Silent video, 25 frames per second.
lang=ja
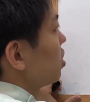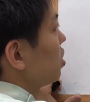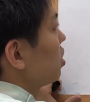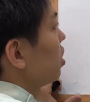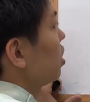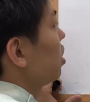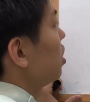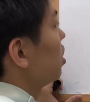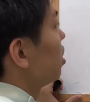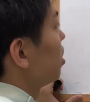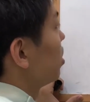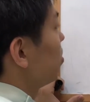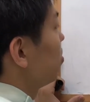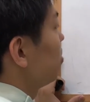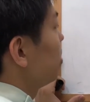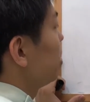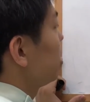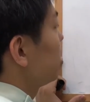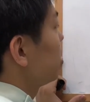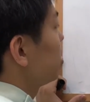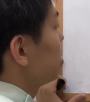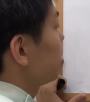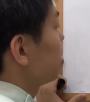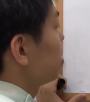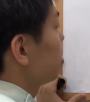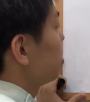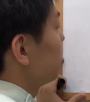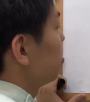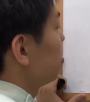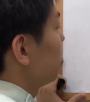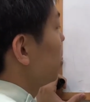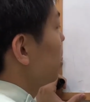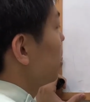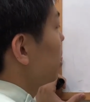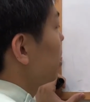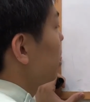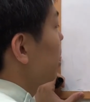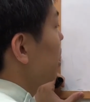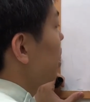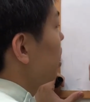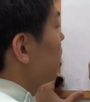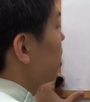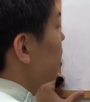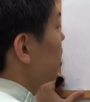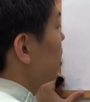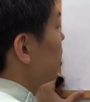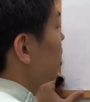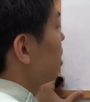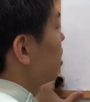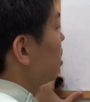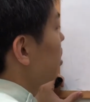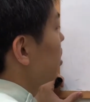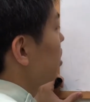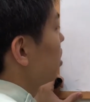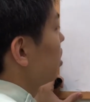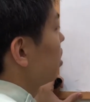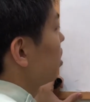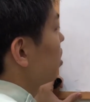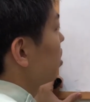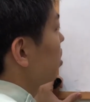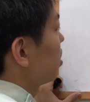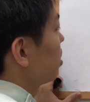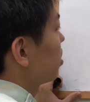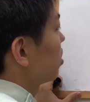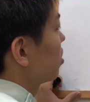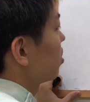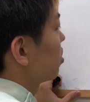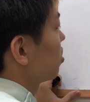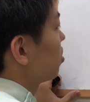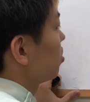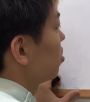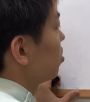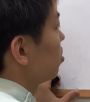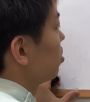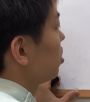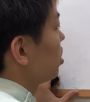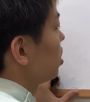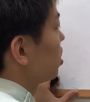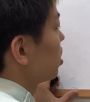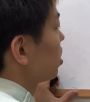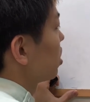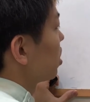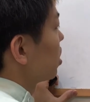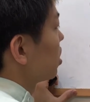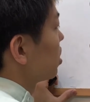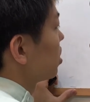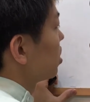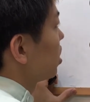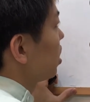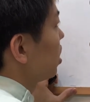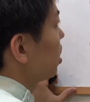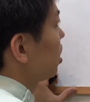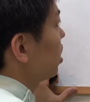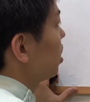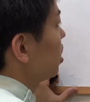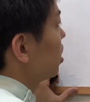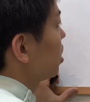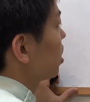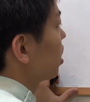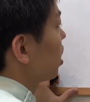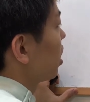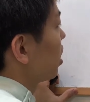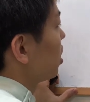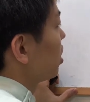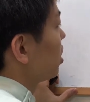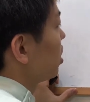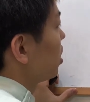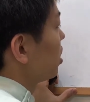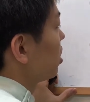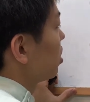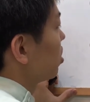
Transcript: で3つ目がこういった整体院とかですね